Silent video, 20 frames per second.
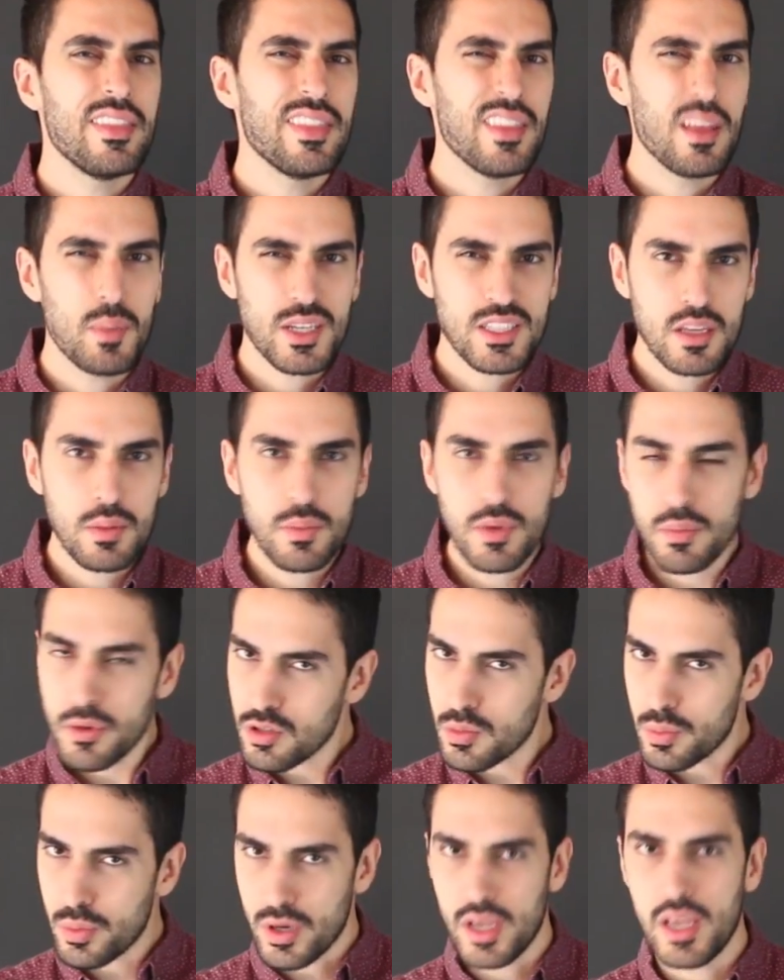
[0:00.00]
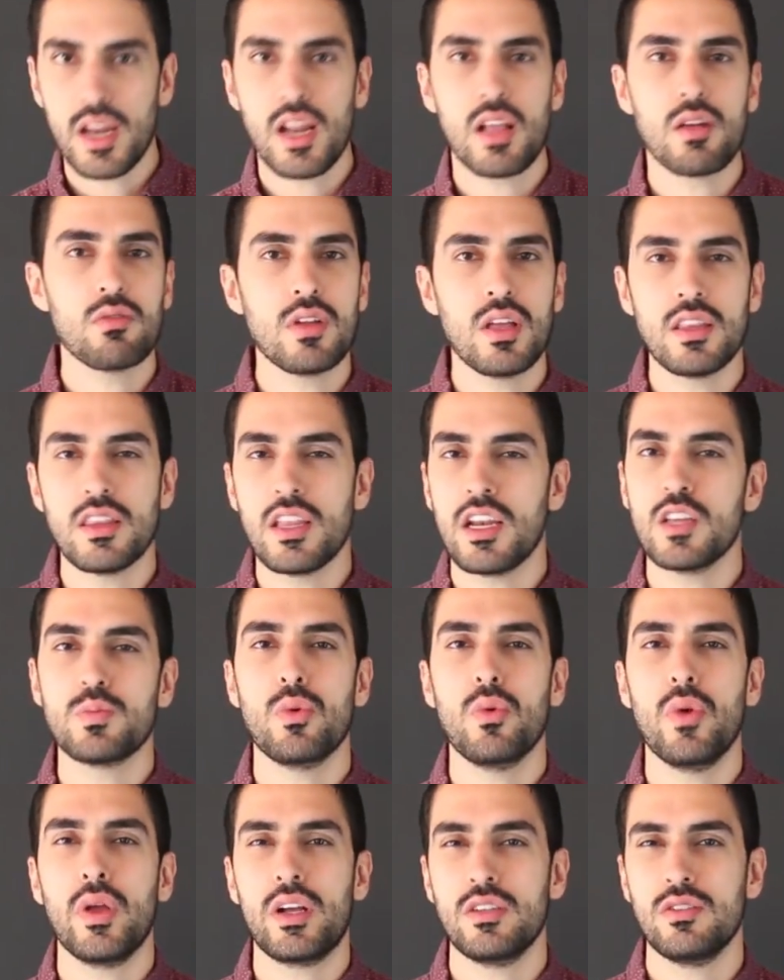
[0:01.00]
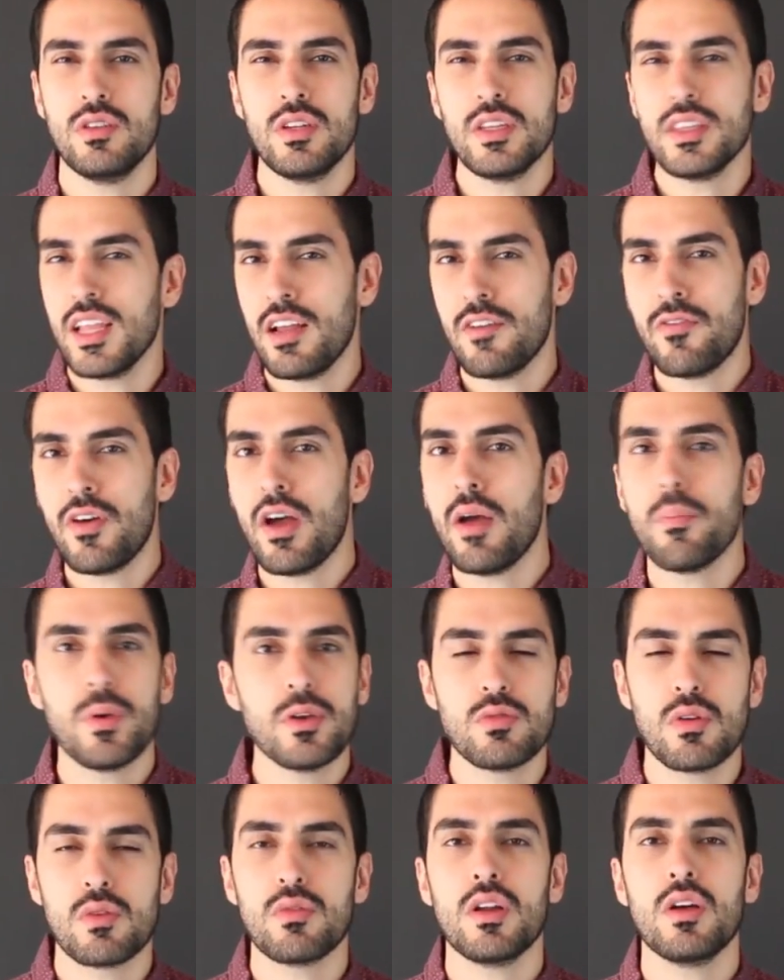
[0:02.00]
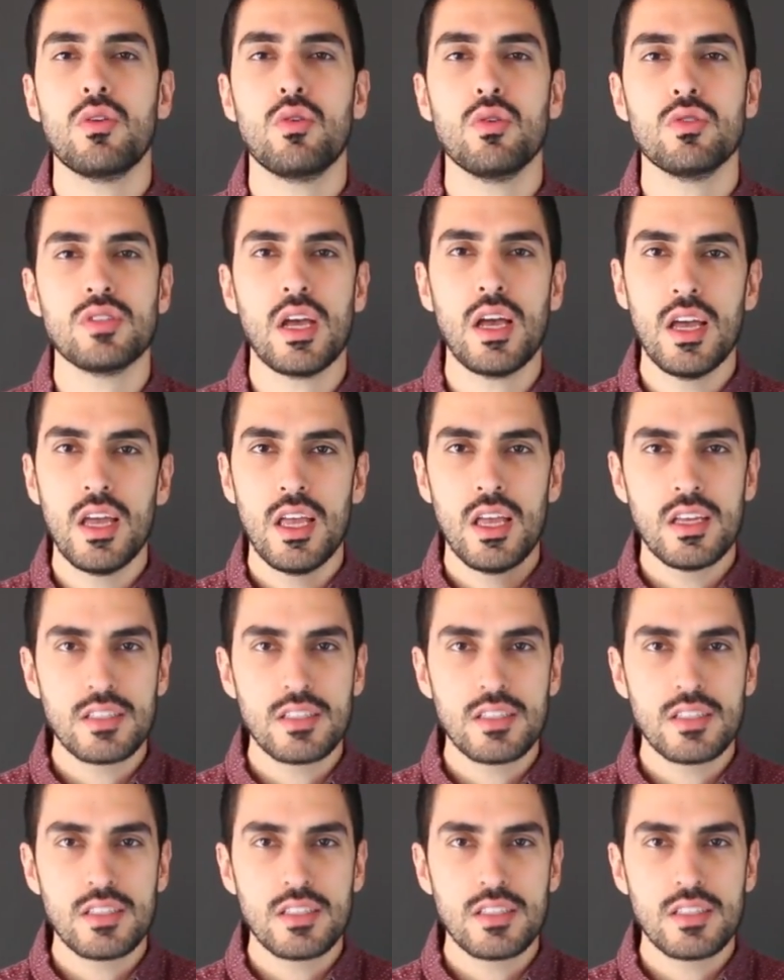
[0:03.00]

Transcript: Además que me has visto por ahí en algunas de las publicaciones de la fanpage o alguna cosa.